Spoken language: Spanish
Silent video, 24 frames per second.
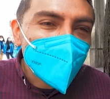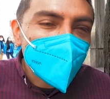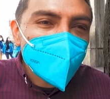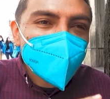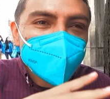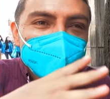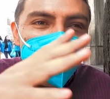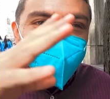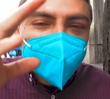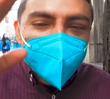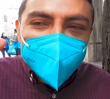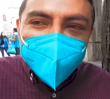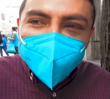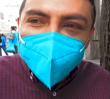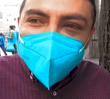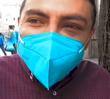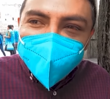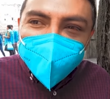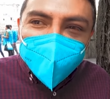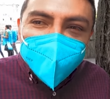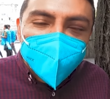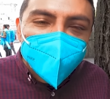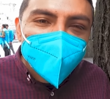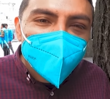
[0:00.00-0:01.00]
al
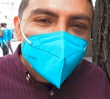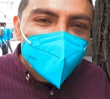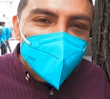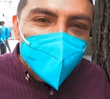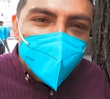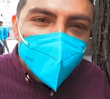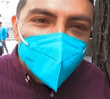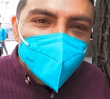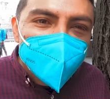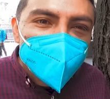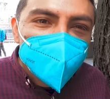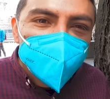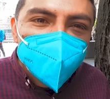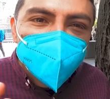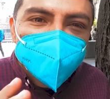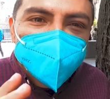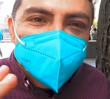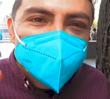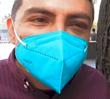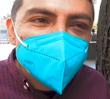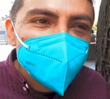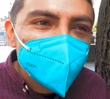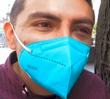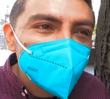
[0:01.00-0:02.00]
siguiente día
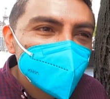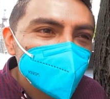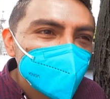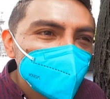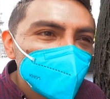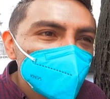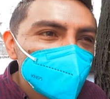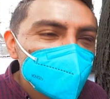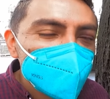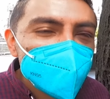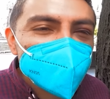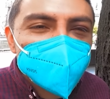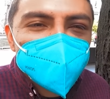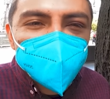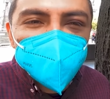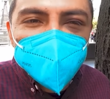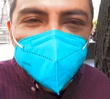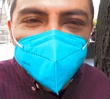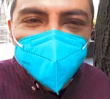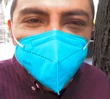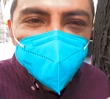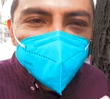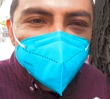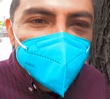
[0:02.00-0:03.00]
inconsciente, no sé si
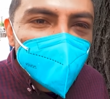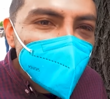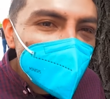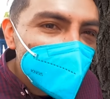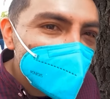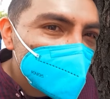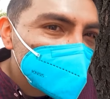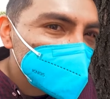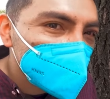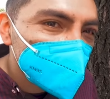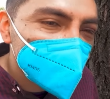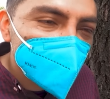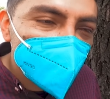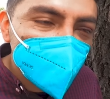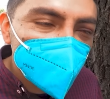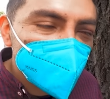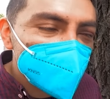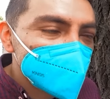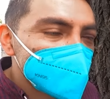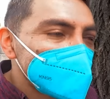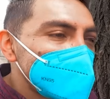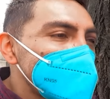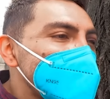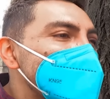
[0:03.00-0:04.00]
me drogaron, yo
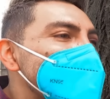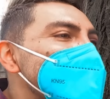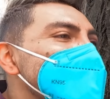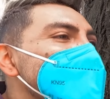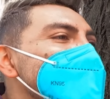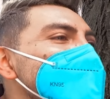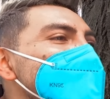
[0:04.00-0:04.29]
no sé,